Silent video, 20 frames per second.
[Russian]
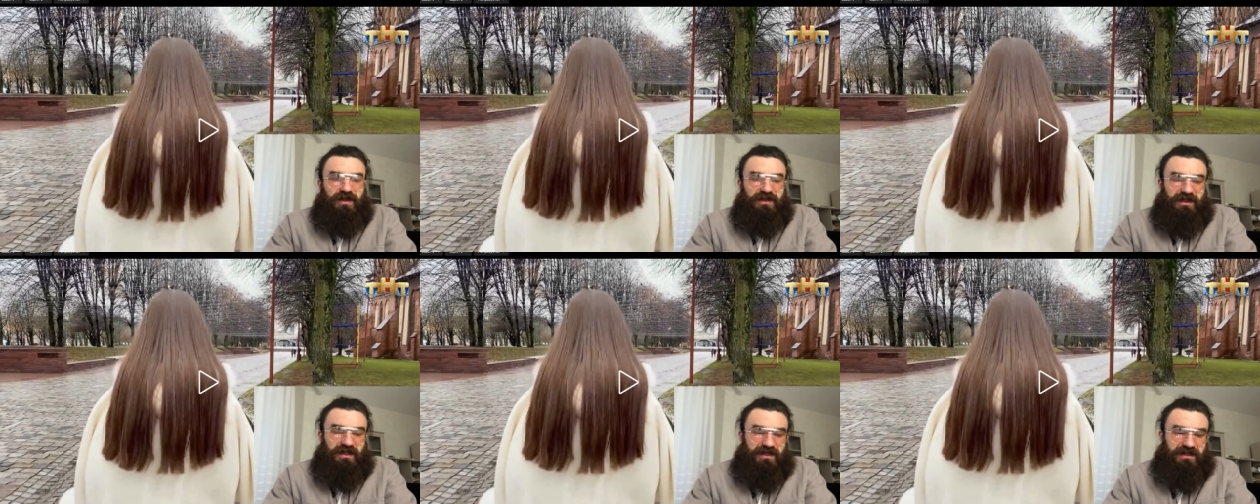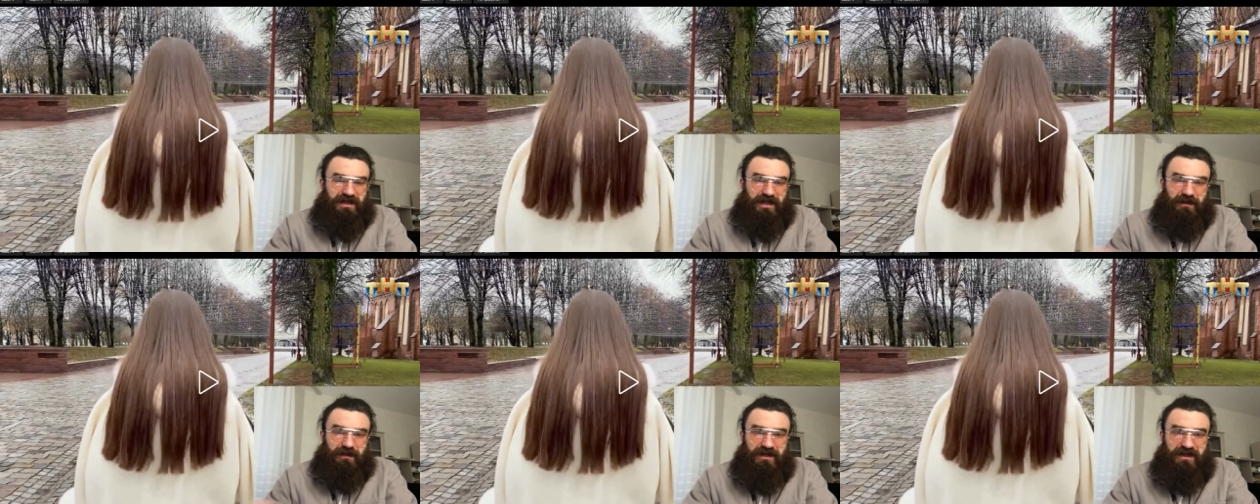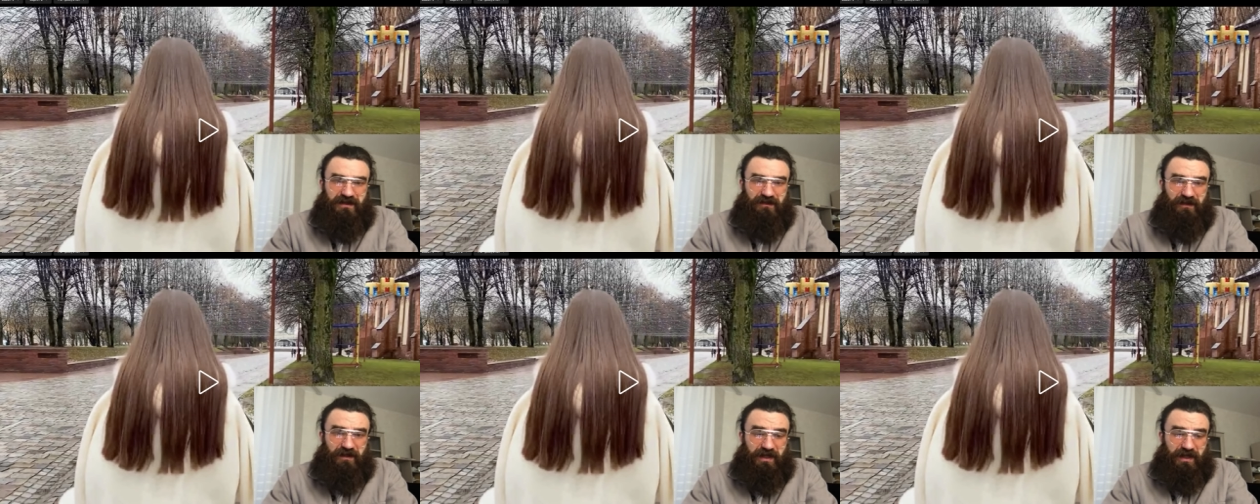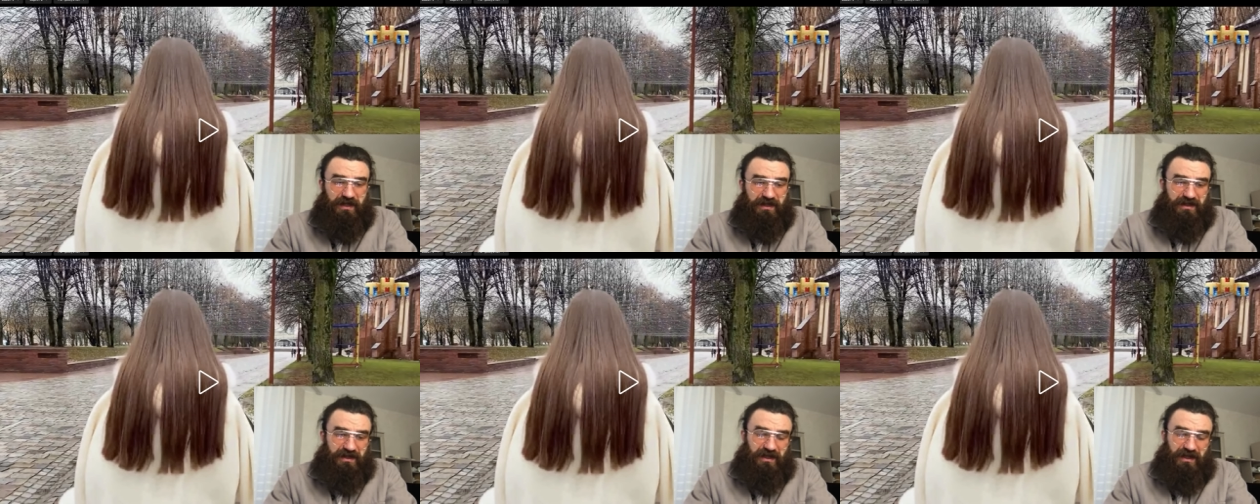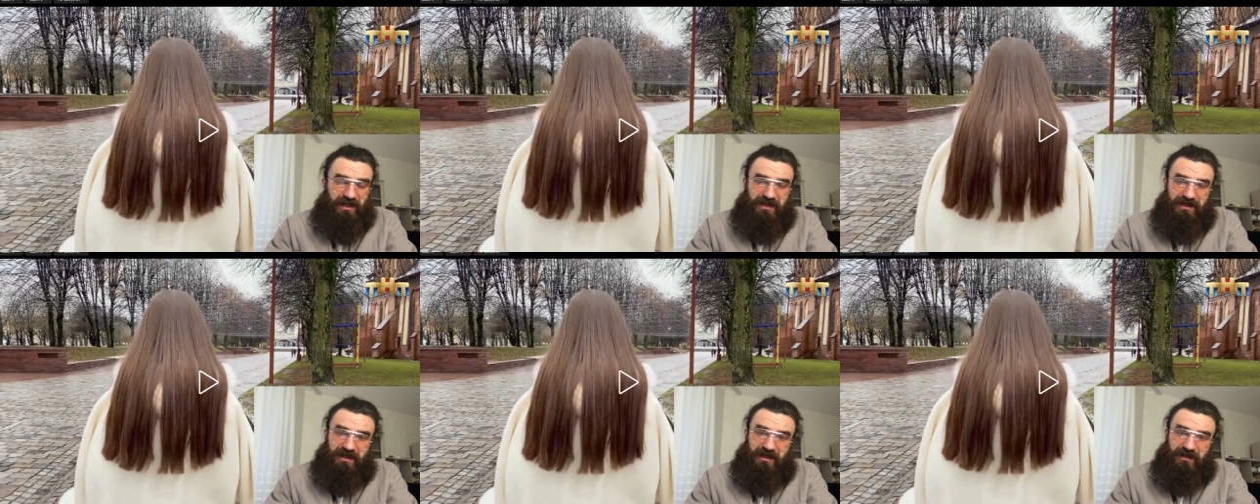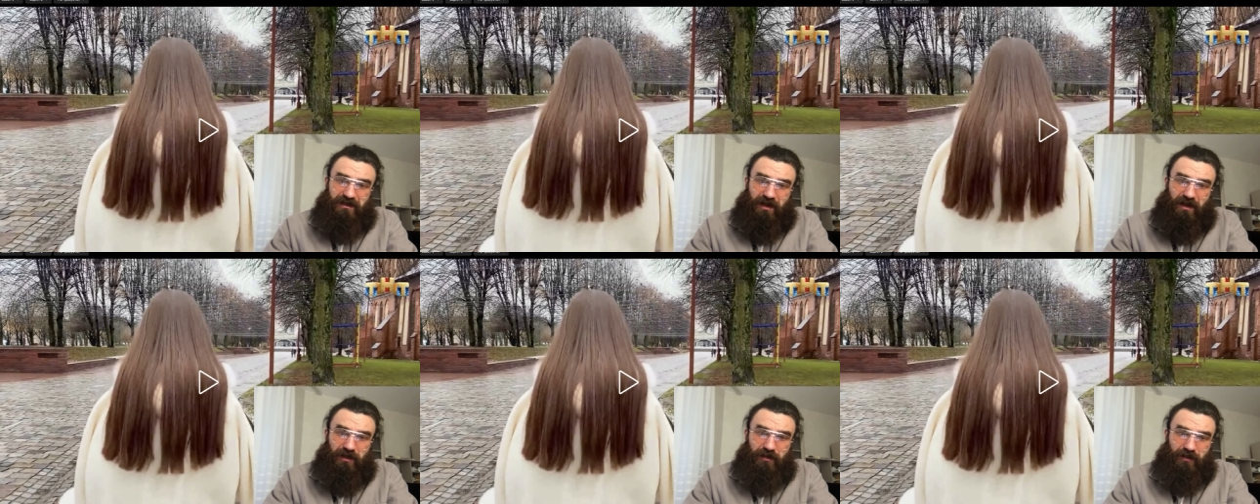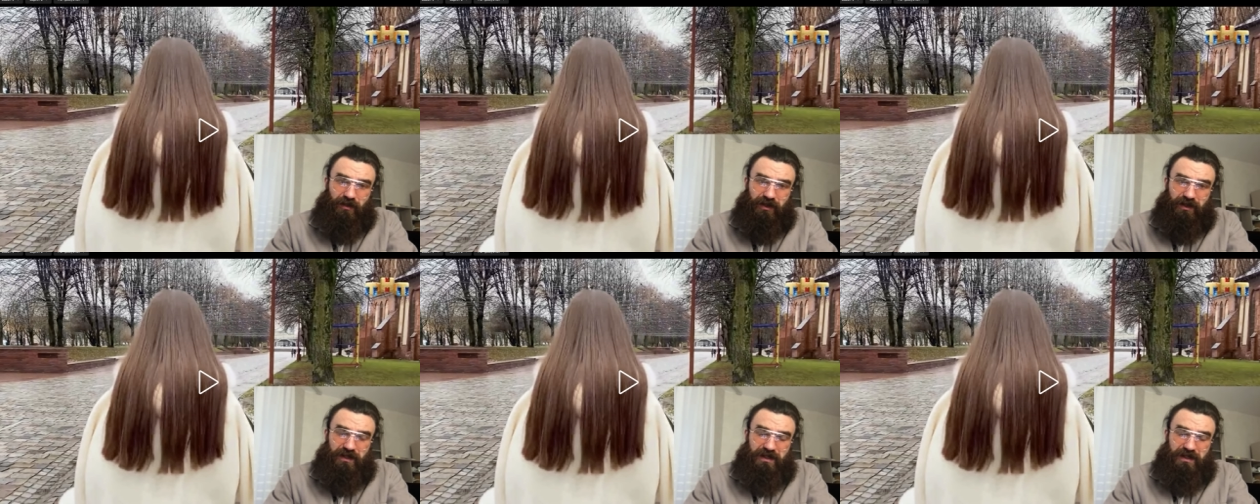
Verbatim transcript: у нас есть самоидентификация, есть контролеры,